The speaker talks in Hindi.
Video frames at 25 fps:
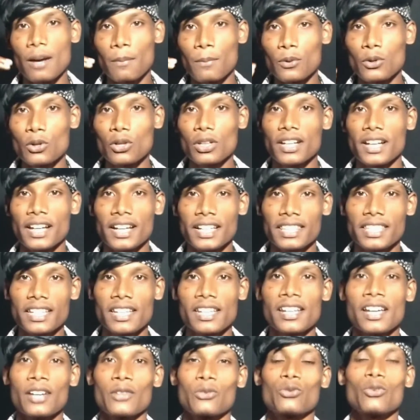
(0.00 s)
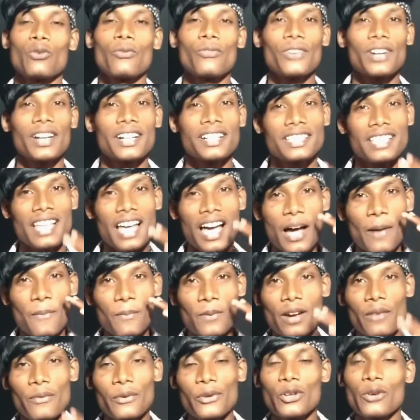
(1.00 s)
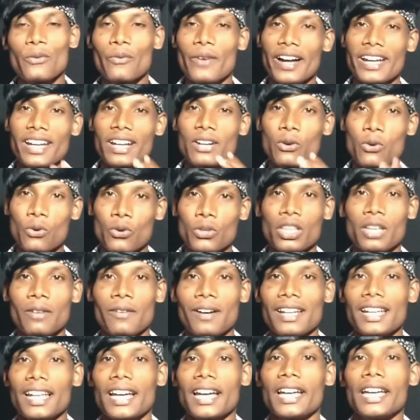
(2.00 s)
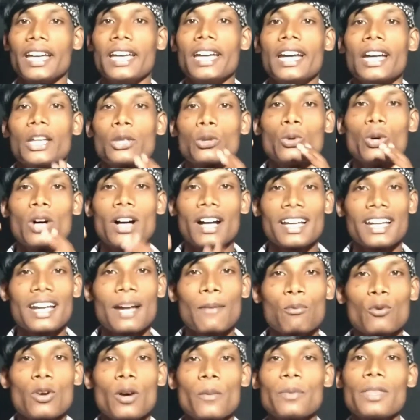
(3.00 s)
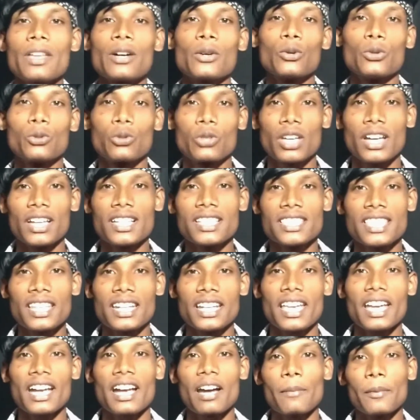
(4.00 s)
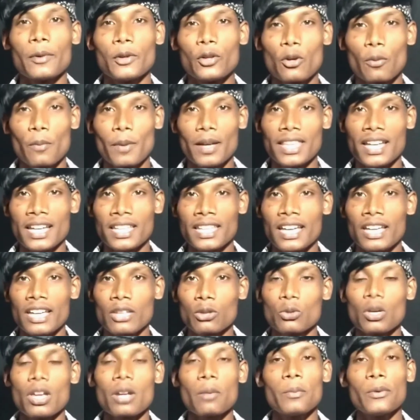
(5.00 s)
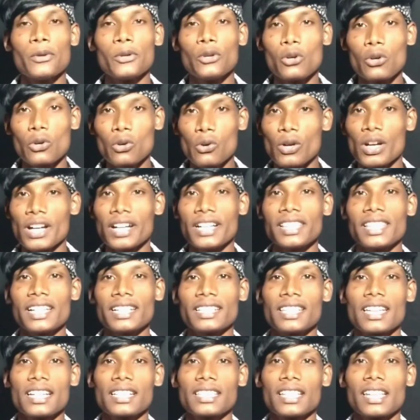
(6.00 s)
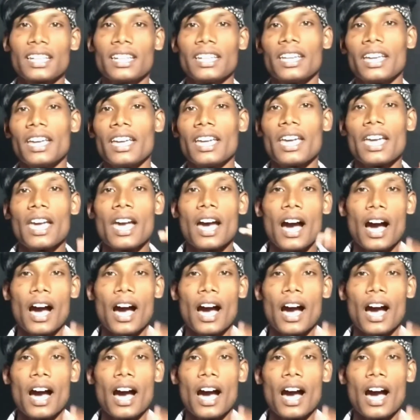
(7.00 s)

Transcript: अपलोड करते हैं ना तो फ्रेंड्स आपका वीडियो वायरल होने वाला है तो अगर आपको अपना खुद का इस तरीके का वीडियो बनाना है तो यार वीडियो को एंड तक देखते रहिए